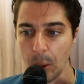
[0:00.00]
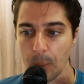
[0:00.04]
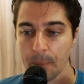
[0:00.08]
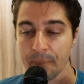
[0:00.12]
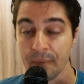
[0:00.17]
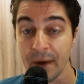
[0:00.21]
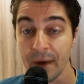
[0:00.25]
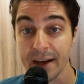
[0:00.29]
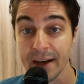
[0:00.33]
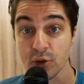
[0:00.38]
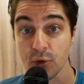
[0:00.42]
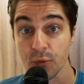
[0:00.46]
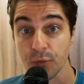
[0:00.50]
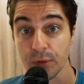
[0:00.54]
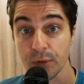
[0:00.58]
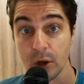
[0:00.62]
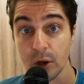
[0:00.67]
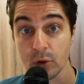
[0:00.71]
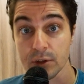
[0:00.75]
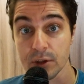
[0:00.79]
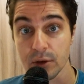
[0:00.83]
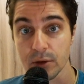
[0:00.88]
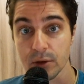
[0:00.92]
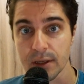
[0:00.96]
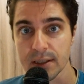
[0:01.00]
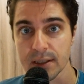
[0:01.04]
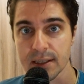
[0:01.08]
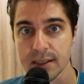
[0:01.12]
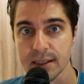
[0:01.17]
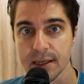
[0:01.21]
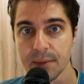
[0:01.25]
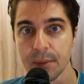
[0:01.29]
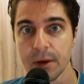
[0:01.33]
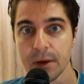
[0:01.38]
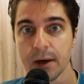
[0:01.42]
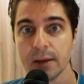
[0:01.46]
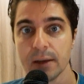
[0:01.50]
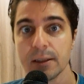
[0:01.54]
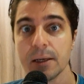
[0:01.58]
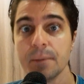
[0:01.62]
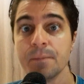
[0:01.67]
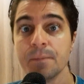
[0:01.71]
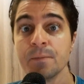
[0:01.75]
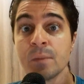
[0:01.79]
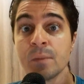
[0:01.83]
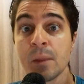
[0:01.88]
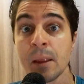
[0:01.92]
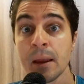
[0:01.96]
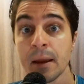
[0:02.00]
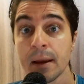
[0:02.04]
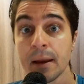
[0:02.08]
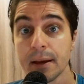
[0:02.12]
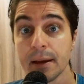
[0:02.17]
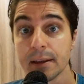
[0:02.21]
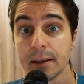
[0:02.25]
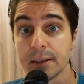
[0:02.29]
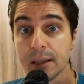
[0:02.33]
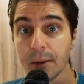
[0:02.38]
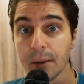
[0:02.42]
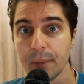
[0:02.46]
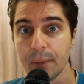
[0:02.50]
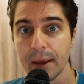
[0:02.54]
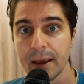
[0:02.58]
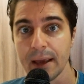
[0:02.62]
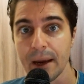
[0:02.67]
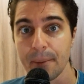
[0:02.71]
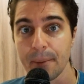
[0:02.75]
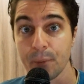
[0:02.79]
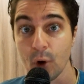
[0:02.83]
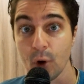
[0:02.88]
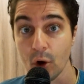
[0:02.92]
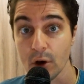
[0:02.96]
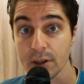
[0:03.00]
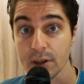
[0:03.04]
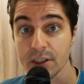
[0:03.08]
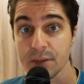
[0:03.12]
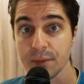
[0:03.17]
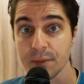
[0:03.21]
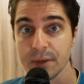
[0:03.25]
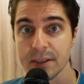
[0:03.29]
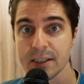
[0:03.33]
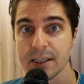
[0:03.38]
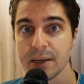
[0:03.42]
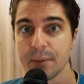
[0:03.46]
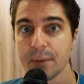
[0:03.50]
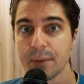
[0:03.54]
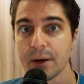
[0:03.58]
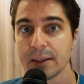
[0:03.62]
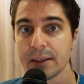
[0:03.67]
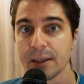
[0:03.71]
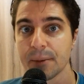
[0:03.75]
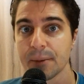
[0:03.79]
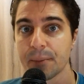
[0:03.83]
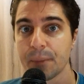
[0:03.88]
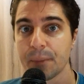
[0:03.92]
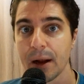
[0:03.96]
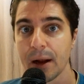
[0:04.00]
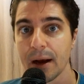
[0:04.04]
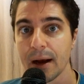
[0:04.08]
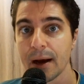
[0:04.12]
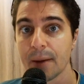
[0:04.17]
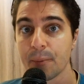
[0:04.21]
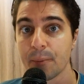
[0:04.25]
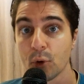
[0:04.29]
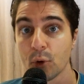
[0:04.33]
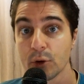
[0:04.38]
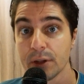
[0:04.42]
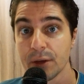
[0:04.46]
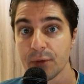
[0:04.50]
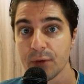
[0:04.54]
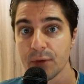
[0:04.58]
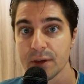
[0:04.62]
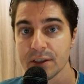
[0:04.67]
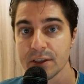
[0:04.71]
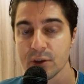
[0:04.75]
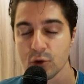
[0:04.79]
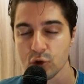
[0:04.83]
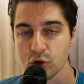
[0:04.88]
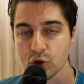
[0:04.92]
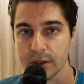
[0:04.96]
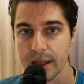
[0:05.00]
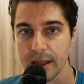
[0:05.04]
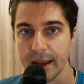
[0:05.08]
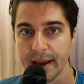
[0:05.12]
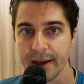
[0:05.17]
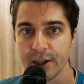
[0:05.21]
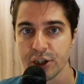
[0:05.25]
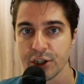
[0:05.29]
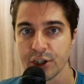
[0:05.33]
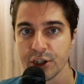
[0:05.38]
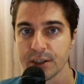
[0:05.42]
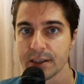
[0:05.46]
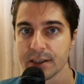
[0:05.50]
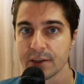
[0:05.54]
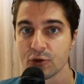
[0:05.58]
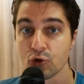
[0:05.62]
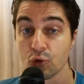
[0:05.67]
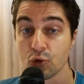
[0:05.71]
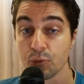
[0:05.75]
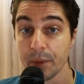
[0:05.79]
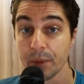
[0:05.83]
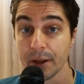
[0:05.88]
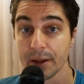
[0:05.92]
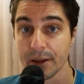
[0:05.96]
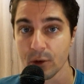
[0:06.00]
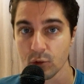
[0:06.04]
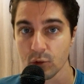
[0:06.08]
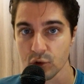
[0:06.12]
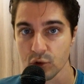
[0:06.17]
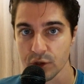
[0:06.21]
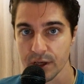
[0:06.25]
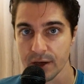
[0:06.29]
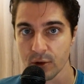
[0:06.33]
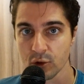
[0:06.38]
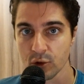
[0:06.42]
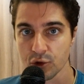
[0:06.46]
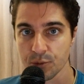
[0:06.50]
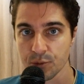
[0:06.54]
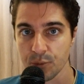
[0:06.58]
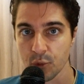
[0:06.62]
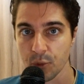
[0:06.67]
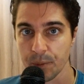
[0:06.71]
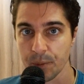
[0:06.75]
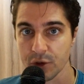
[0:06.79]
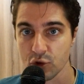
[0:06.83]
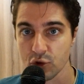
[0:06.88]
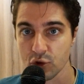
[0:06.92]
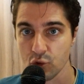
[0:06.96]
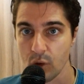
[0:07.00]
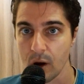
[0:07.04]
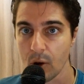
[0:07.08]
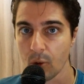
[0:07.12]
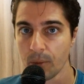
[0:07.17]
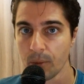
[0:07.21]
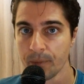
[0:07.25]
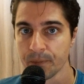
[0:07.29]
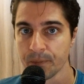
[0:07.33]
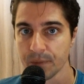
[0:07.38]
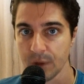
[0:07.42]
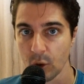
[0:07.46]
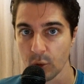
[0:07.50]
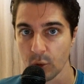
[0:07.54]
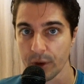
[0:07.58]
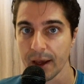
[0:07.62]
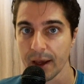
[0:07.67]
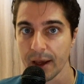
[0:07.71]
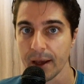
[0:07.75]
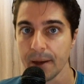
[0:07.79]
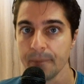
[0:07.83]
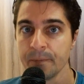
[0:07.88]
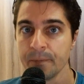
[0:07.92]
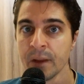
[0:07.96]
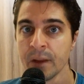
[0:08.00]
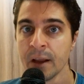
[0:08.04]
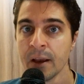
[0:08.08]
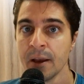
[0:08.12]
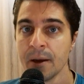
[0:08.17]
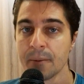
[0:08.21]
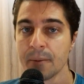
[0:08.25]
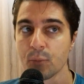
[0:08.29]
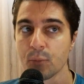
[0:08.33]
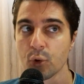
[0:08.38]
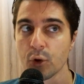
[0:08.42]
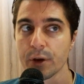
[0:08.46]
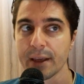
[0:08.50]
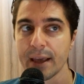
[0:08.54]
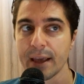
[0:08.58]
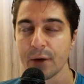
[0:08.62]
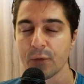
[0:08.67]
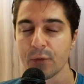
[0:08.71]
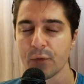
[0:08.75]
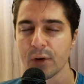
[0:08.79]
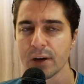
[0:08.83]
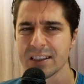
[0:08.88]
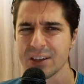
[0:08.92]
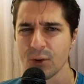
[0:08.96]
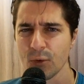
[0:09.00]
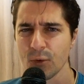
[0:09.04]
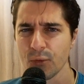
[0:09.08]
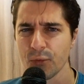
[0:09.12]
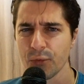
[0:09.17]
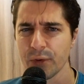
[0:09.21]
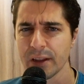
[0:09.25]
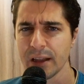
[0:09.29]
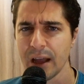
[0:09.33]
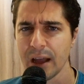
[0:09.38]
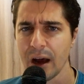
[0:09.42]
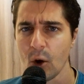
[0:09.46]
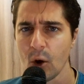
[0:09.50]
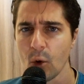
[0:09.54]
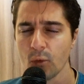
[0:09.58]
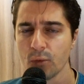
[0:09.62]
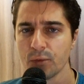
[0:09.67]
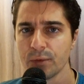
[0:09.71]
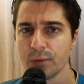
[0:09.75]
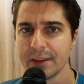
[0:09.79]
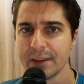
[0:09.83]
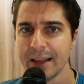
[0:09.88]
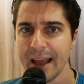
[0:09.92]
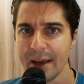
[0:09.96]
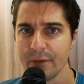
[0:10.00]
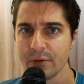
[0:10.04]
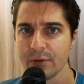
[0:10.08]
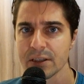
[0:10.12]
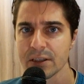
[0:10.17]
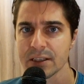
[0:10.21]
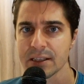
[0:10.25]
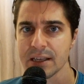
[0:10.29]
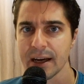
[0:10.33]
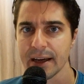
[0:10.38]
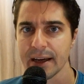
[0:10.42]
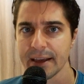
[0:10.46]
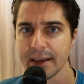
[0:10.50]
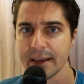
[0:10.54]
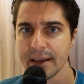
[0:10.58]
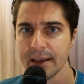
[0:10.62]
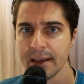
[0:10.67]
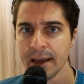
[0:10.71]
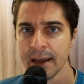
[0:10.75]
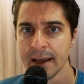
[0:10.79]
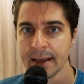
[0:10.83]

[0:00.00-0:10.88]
mais o finalzinho dessa semana e também a próxima semana para poder fazer os testes e submeter os erros para o pessoal, tá ok? Porque a versão final deve sair